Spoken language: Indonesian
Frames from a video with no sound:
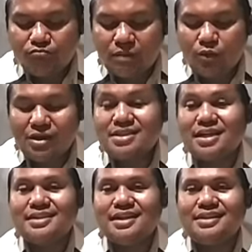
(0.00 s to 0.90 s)

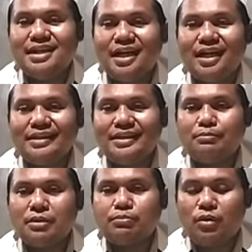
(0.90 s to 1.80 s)
bahwasanya dia ahli
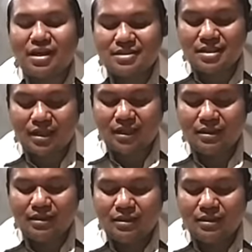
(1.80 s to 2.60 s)
berpuasa.